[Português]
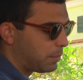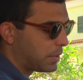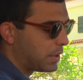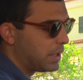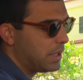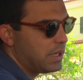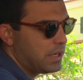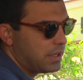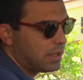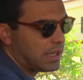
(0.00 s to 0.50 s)

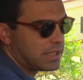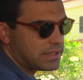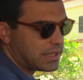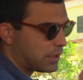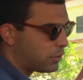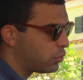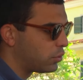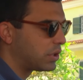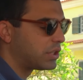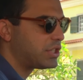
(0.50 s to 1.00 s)
pequenino e lá
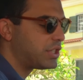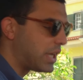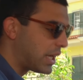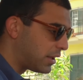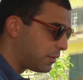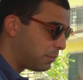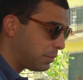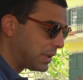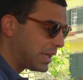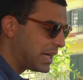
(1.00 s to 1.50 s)
está, tudo
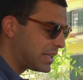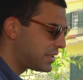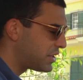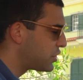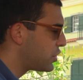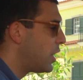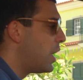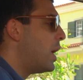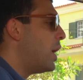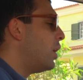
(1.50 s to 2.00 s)
recheado de
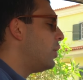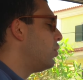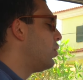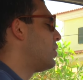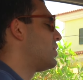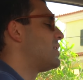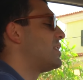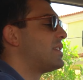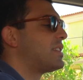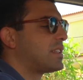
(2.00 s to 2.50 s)
plásticos.
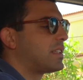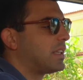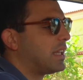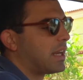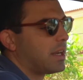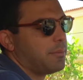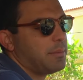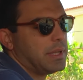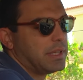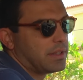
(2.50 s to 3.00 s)
Nota-se
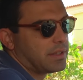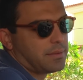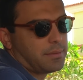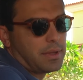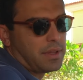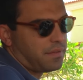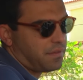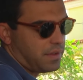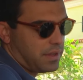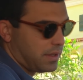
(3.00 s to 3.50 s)
claramente
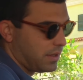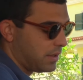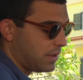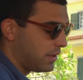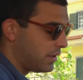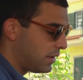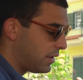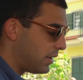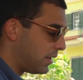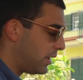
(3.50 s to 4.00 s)
que, enfim,
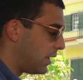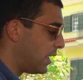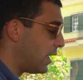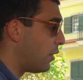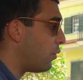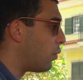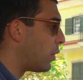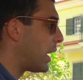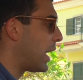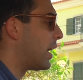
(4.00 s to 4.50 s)
é,
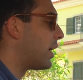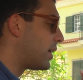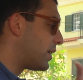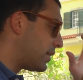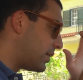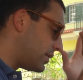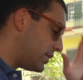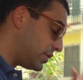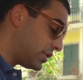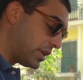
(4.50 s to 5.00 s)
era um carro
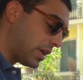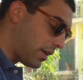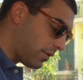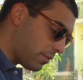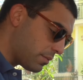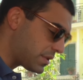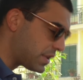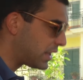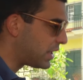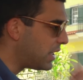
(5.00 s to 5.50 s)
que
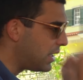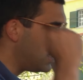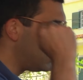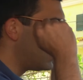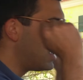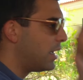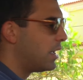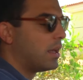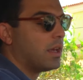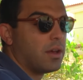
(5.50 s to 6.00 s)
chegávamos
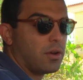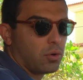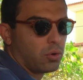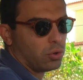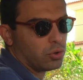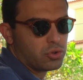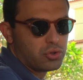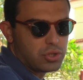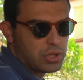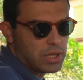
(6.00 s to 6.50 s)
aqui,
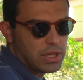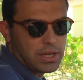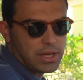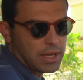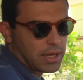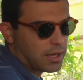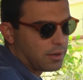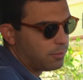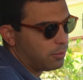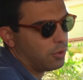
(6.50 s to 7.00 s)
conduzir
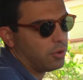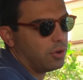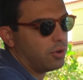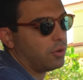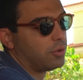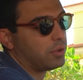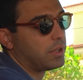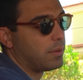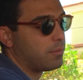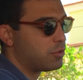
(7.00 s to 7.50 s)
e acabou,
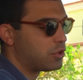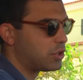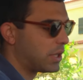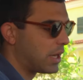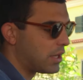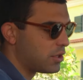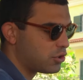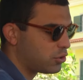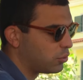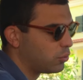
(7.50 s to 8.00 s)
não temos
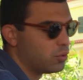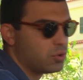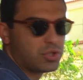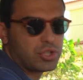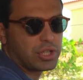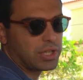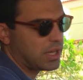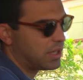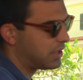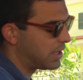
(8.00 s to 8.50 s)
grandes
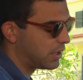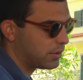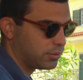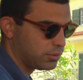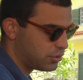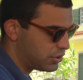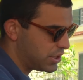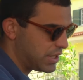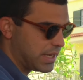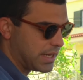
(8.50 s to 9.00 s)
luzes, grande
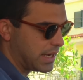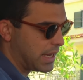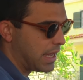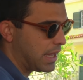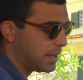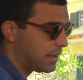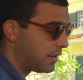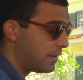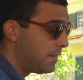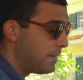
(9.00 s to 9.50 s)
tecnologia,
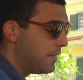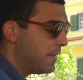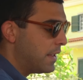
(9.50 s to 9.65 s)
nada.